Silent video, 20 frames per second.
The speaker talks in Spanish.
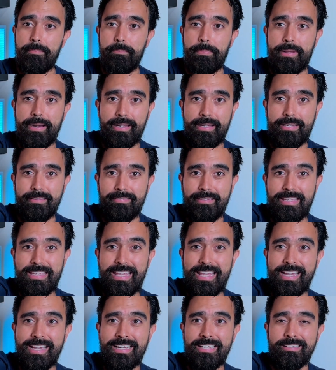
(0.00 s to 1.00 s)
para que se
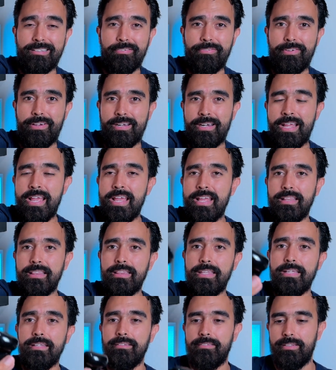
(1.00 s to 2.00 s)
lleguen a zafar
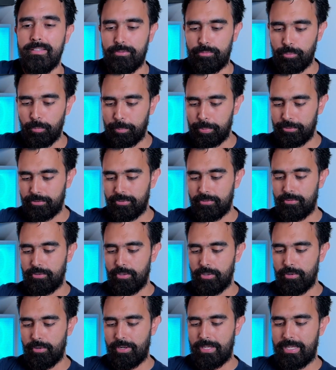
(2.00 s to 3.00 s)
desde su
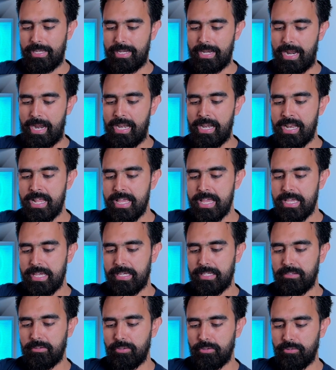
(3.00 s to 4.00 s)
posición original,
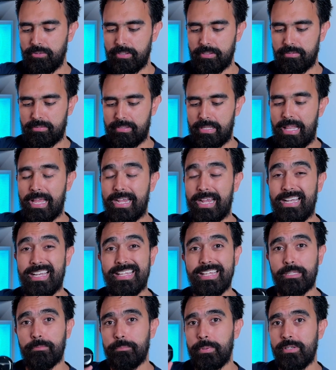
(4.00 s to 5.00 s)
entonces la
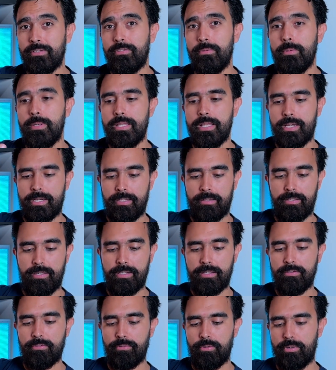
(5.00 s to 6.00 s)
calidad percibida que
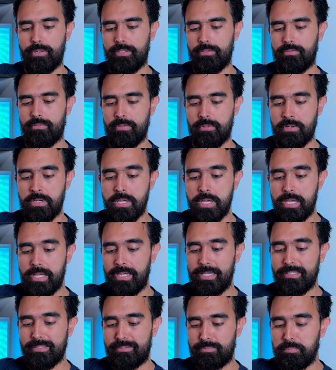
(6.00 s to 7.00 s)
tienes con esto
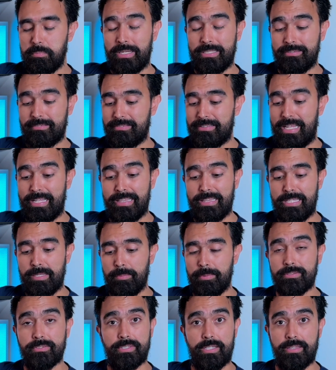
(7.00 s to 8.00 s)
es bastante
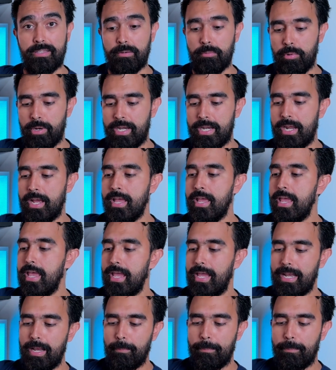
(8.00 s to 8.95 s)
bastante buena. En